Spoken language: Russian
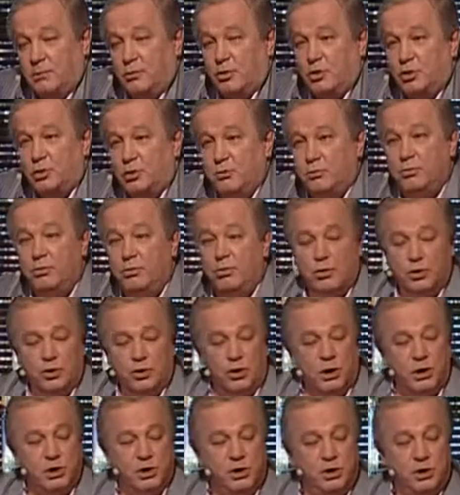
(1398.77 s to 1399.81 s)
как можно
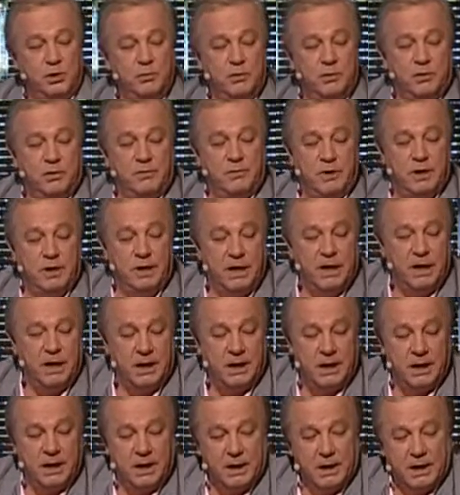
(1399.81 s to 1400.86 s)
больше ошибок в
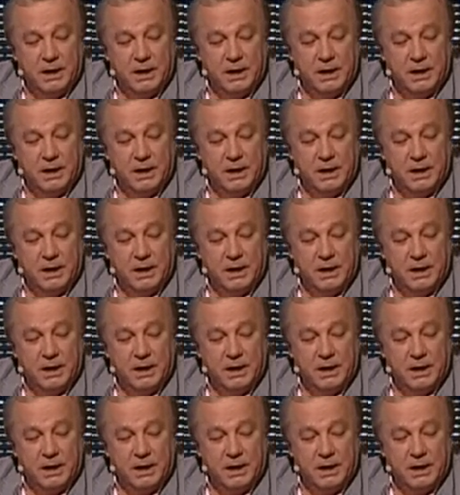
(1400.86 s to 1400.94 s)
игре.